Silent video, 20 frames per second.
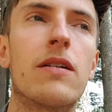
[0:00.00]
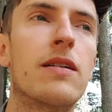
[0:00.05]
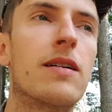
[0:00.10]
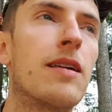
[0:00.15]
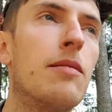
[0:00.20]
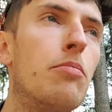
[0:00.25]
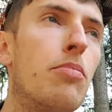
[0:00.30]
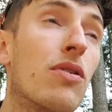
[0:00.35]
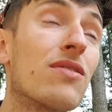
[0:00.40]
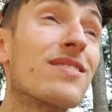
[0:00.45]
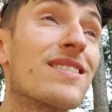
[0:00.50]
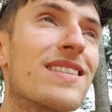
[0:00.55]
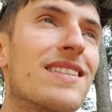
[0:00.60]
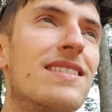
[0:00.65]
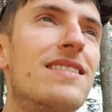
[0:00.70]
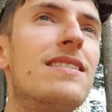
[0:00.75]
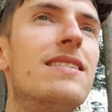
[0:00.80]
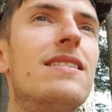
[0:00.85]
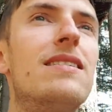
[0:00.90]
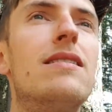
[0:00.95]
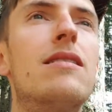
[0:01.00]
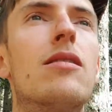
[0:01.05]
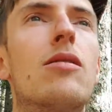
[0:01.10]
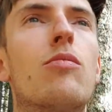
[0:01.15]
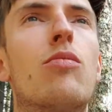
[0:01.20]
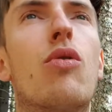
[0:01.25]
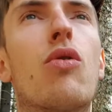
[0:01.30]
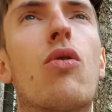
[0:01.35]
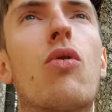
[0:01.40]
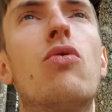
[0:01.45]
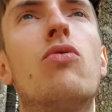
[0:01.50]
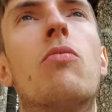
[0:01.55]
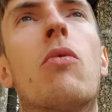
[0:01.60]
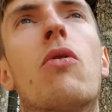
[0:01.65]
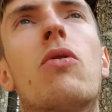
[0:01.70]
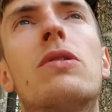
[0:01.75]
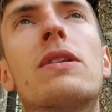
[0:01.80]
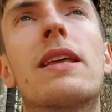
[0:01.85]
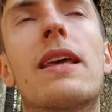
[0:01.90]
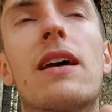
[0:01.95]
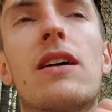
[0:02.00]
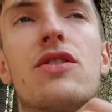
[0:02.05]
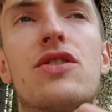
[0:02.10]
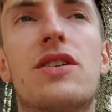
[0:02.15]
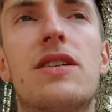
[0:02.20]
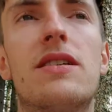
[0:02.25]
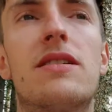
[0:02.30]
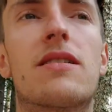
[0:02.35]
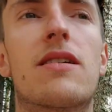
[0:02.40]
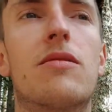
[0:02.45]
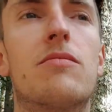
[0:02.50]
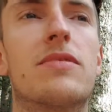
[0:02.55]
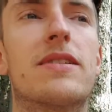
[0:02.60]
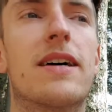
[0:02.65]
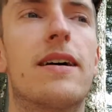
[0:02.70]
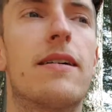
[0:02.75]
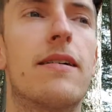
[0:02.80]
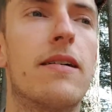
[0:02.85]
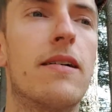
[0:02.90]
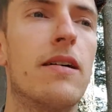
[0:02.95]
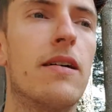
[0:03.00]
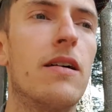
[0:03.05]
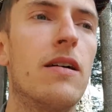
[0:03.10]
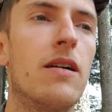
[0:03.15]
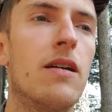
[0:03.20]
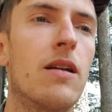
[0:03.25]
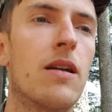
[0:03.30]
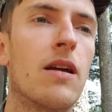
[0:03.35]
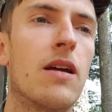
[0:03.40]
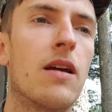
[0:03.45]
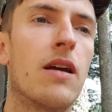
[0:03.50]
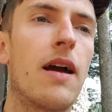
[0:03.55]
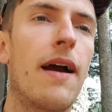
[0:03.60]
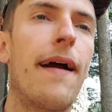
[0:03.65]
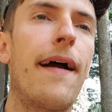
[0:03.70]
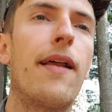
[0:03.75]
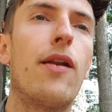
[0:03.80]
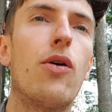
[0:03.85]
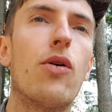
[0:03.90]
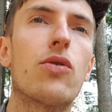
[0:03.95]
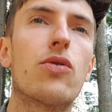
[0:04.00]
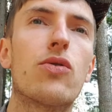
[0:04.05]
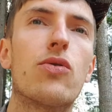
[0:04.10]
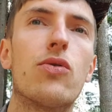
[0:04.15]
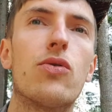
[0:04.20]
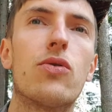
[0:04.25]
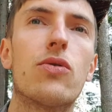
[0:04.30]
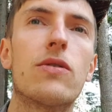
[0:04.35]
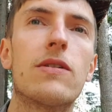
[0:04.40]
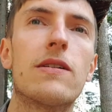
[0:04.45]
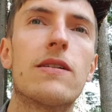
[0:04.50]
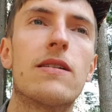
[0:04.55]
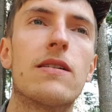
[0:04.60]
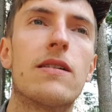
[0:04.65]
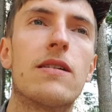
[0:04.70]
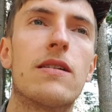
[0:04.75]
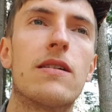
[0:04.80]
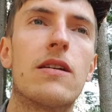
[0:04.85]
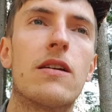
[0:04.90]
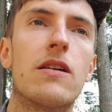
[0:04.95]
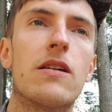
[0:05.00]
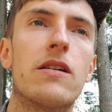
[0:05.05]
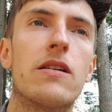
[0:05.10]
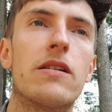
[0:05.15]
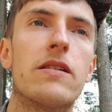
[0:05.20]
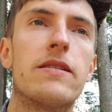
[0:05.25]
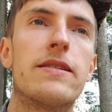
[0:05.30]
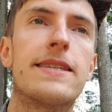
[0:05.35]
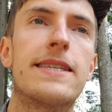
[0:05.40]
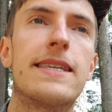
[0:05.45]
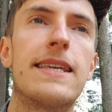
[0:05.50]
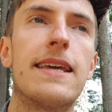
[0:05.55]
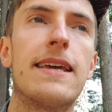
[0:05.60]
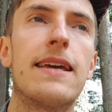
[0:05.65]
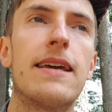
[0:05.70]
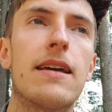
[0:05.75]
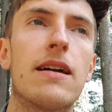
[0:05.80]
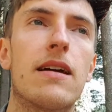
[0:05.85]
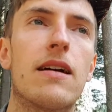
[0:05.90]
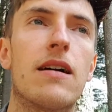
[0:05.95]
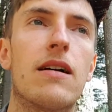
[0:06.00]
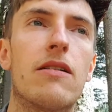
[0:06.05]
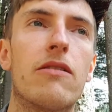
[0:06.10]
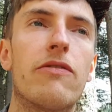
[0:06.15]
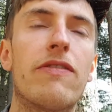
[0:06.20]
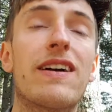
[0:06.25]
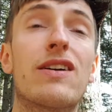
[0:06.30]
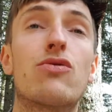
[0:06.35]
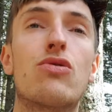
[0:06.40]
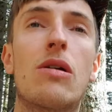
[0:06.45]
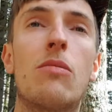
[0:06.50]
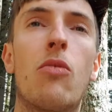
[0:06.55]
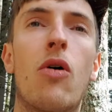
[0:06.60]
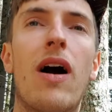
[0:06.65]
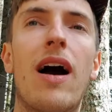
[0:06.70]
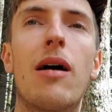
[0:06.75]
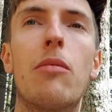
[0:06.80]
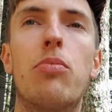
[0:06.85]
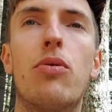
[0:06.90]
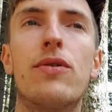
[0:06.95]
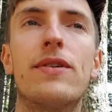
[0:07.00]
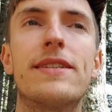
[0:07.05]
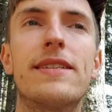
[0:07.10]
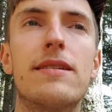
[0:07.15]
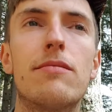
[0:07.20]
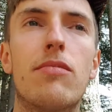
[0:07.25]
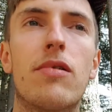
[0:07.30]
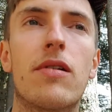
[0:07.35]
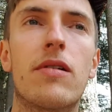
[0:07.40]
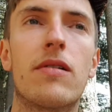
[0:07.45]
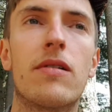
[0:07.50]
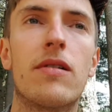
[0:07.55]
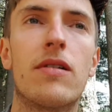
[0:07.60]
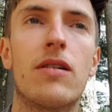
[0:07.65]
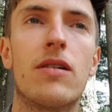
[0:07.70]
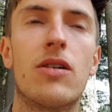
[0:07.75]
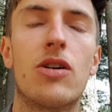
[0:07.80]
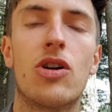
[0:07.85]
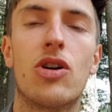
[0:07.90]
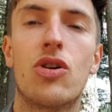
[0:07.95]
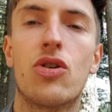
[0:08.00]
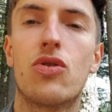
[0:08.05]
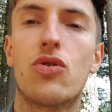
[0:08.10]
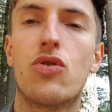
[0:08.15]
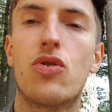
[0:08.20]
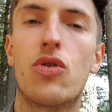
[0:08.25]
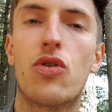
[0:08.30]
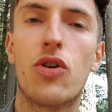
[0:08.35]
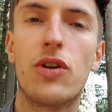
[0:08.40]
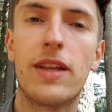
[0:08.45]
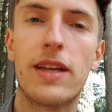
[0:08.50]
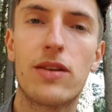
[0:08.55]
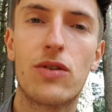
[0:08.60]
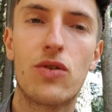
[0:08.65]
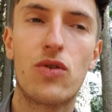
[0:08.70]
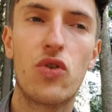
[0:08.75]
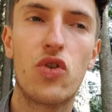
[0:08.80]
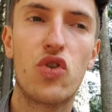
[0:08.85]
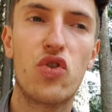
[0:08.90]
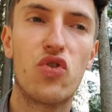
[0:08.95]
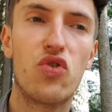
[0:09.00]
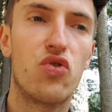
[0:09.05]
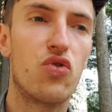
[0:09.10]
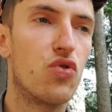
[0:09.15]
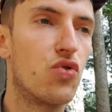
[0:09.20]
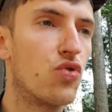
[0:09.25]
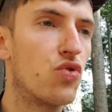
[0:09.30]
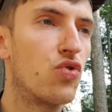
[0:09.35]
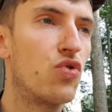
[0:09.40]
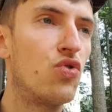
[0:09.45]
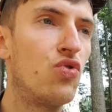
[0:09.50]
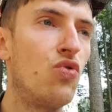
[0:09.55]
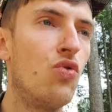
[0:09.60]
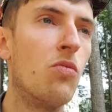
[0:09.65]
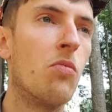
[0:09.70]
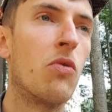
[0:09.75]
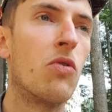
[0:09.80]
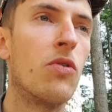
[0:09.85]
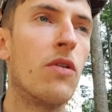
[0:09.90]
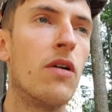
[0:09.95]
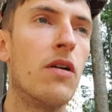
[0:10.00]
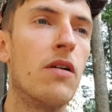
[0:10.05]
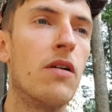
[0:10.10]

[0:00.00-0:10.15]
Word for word: qui pense si, beaucoup de monde qui agissent comme ça, alors que c'est factuellement impossible de connaître tout le monde.